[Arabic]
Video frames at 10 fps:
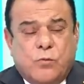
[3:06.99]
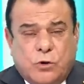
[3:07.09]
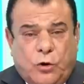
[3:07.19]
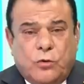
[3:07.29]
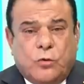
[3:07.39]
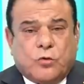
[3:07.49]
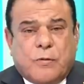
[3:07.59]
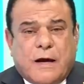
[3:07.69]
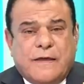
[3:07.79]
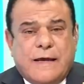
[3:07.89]
وتحلوا لكم
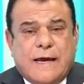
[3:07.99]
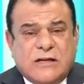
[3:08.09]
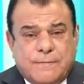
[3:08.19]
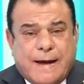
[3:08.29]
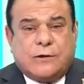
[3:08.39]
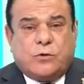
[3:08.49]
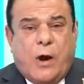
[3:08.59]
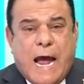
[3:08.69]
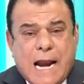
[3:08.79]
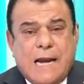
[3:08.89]
قضية يجب أن
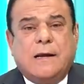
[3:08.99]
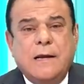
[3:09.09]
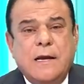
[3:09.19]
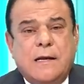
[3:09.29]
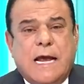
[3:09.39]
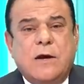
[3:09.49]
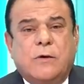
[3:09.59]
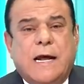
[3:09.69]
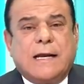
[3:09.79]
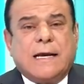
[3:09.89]
تحل لأن
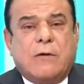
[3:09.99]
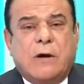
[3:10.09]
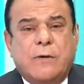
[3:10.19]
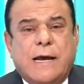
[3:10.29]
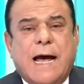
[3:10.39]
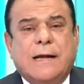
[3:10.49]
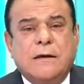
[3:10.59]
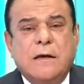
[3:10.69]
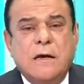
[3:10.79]
هنالك أولويات